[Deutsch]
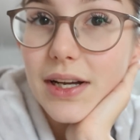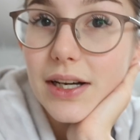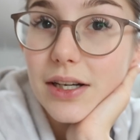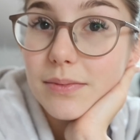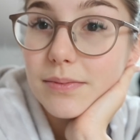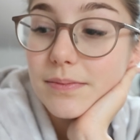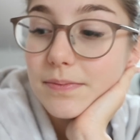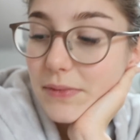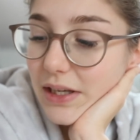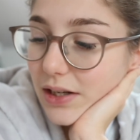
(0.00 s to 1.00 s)

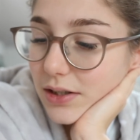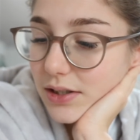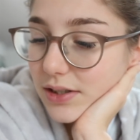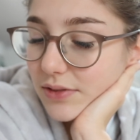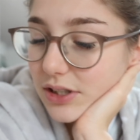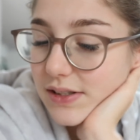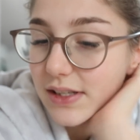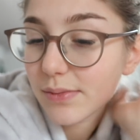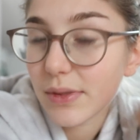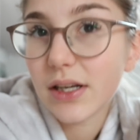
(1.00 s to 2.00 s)
Ähm, ja, ich werde jetzt
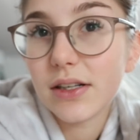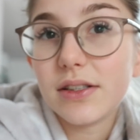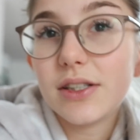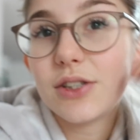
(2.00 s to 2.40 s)
erstmal äh,